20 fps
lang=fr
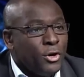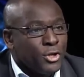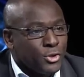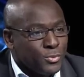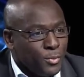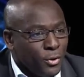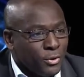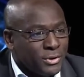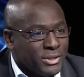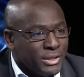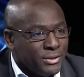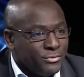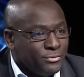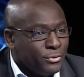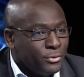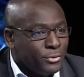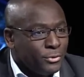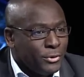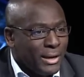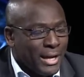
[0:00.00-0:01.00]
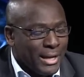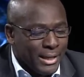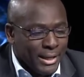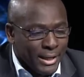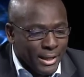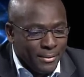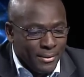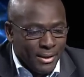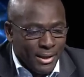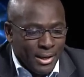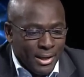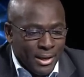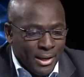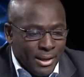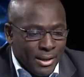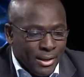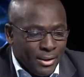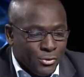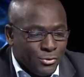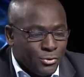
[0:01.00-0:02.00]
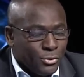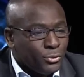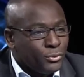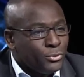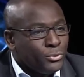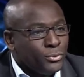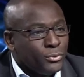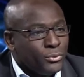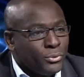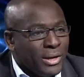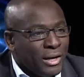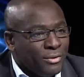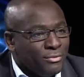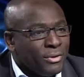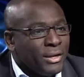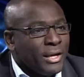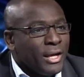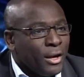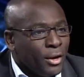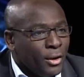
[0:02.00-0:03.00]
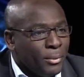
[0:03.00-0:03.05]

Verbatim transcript: sportifs de l'année. Et surtout, l'Afrique est